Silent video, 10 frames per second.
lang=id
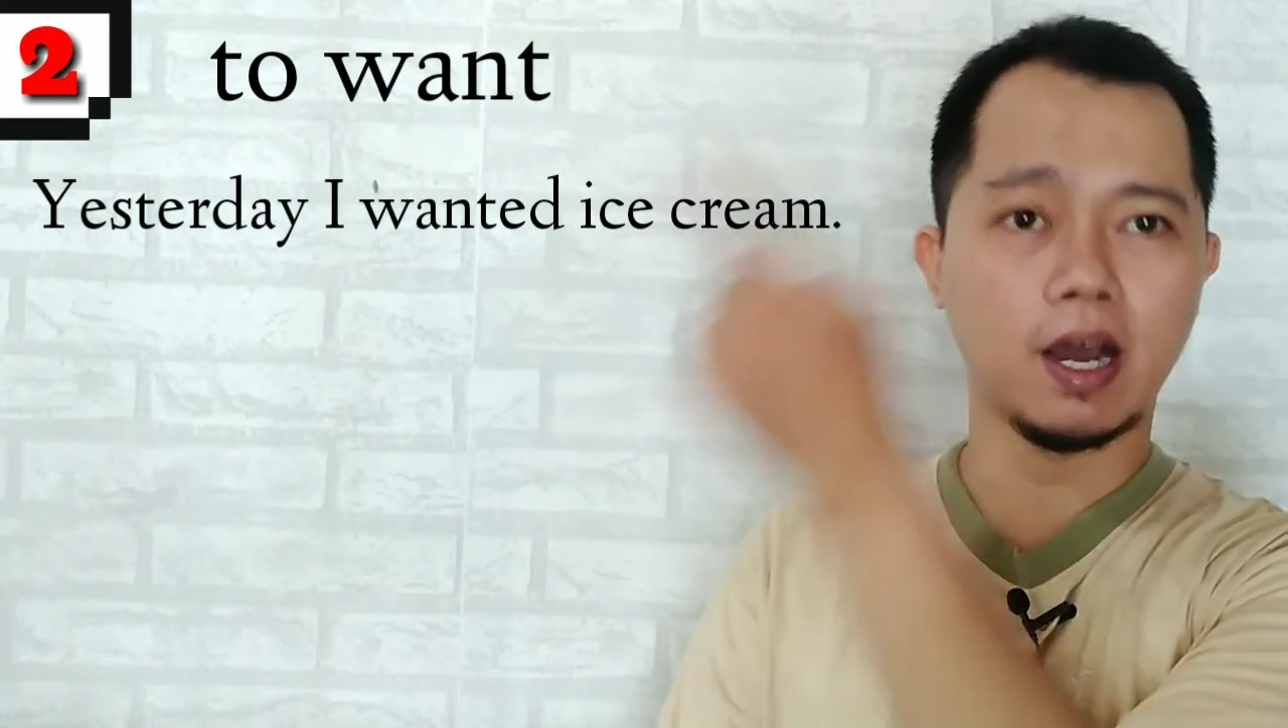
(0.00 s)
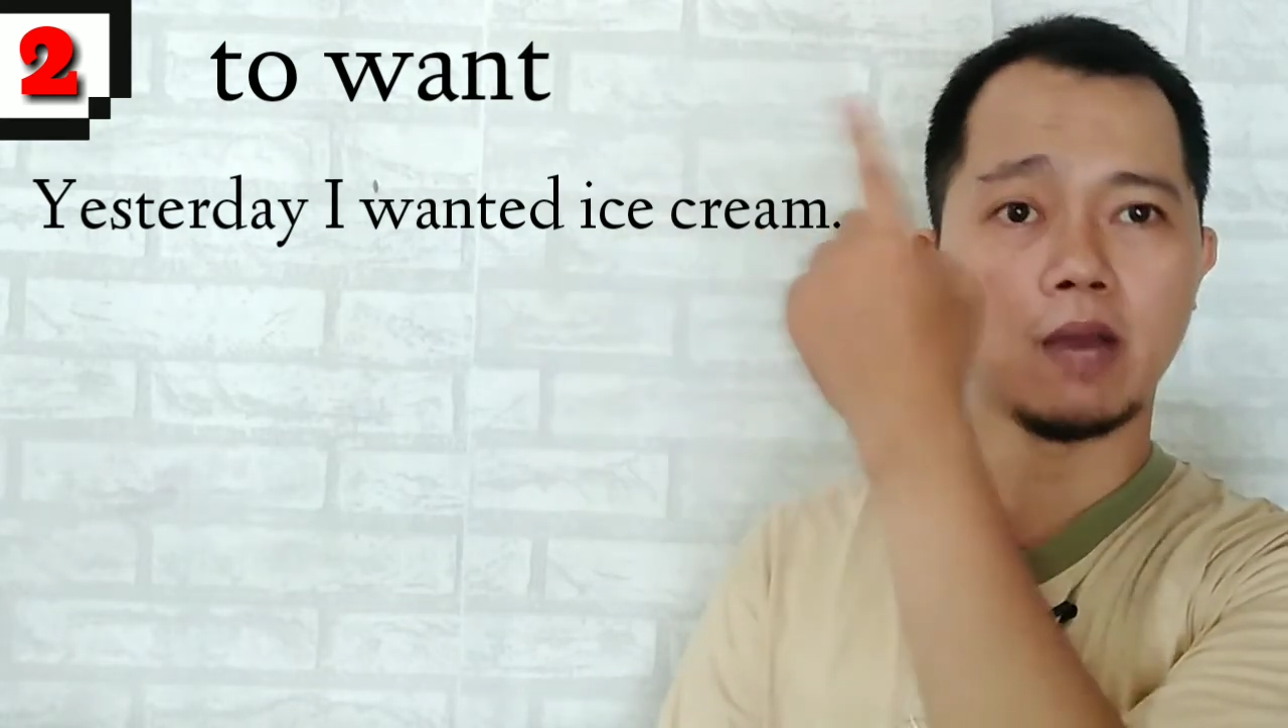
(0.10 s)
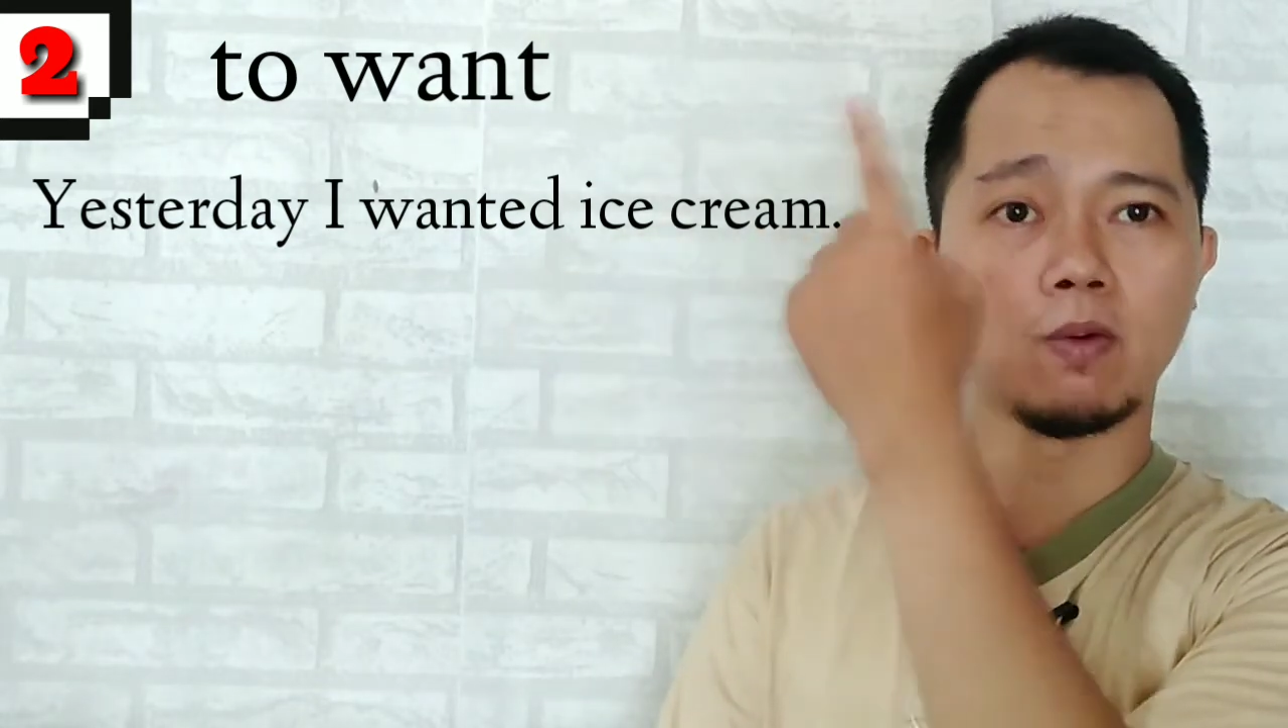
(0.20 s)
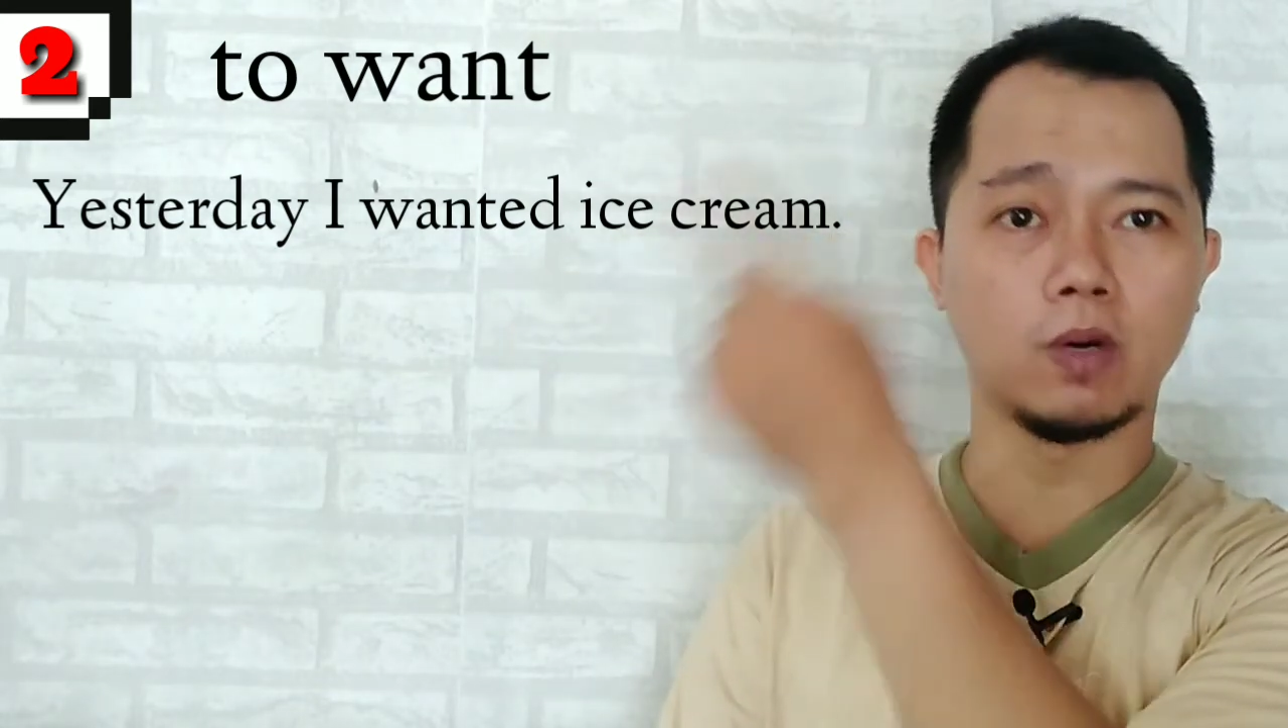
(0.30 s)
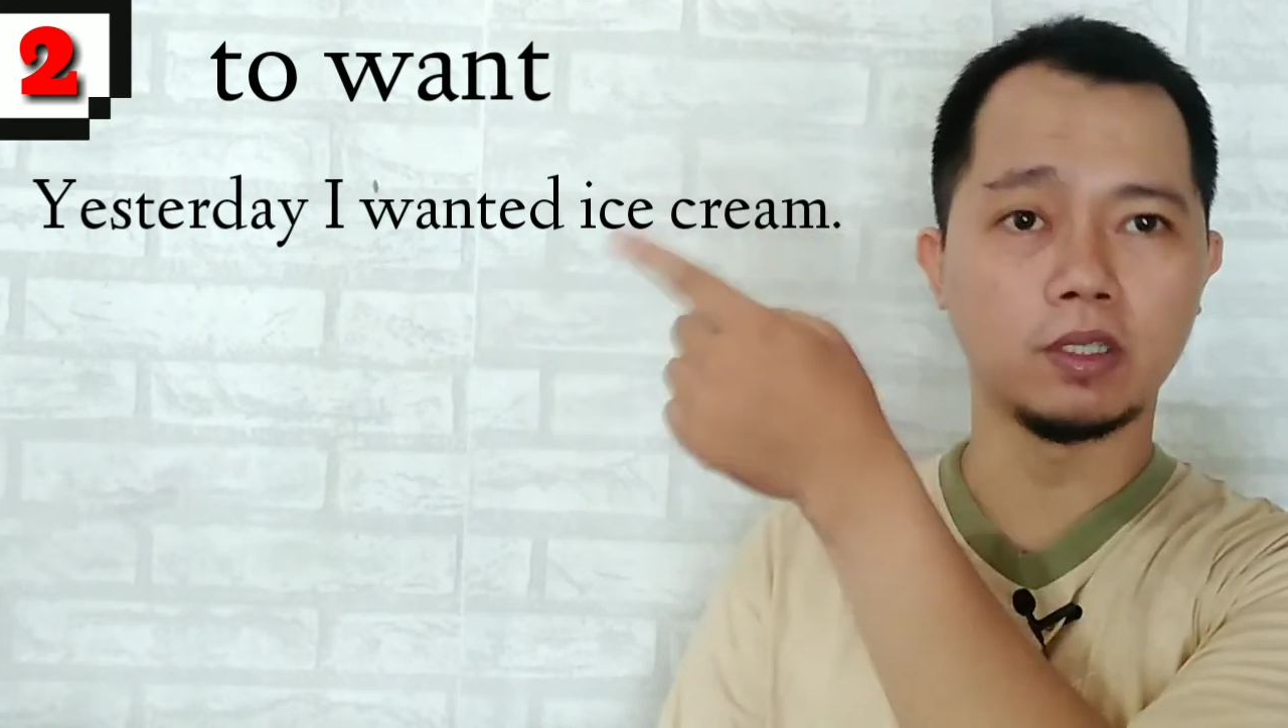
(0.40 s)

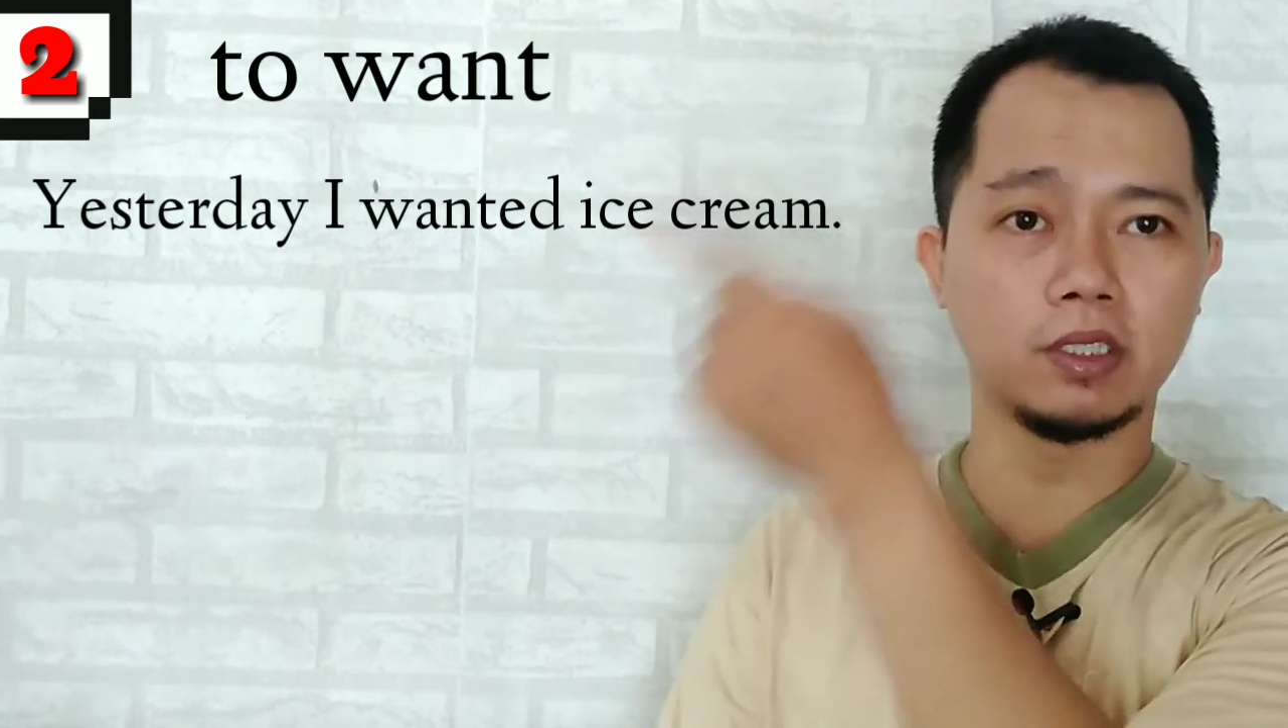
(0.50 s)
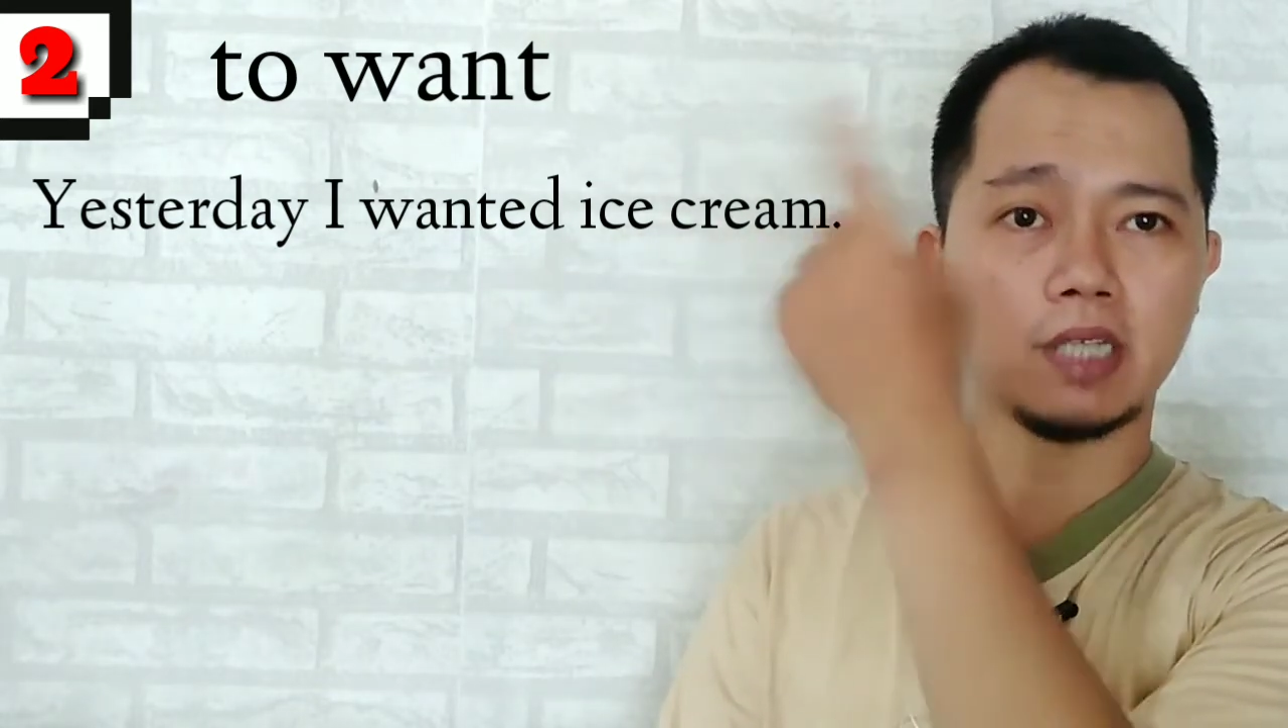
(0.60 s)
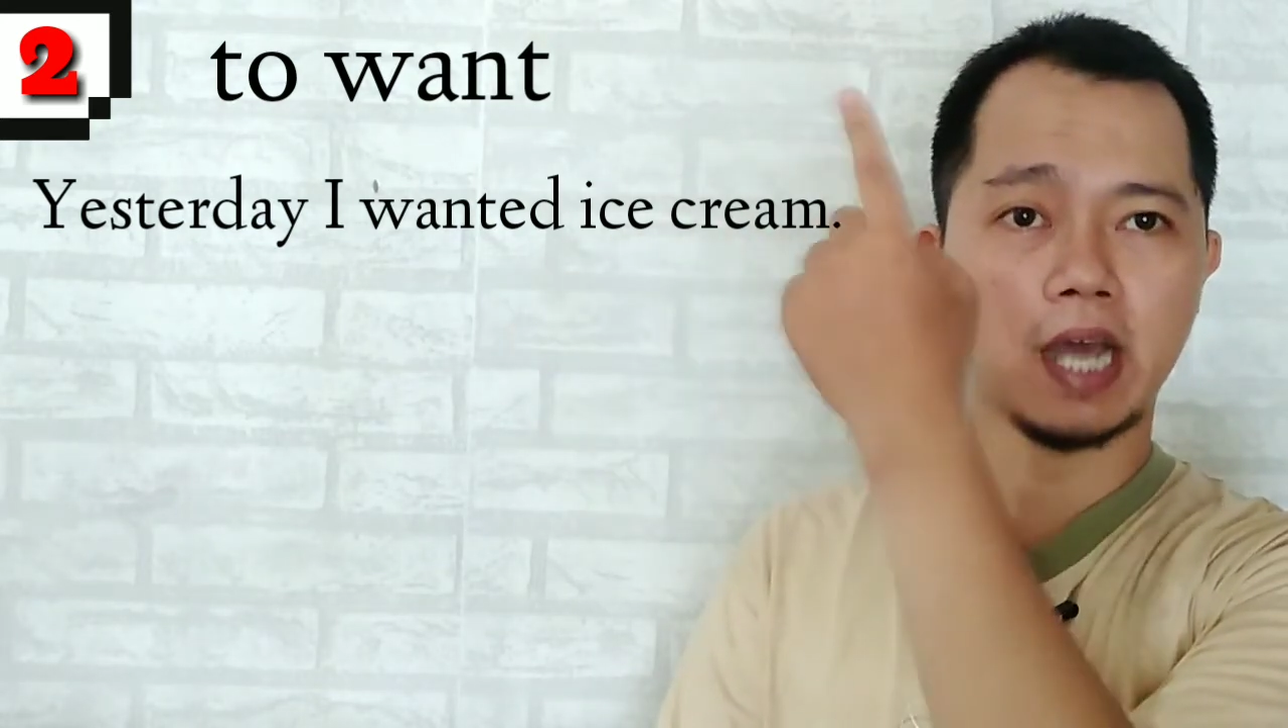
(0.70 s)
I wanted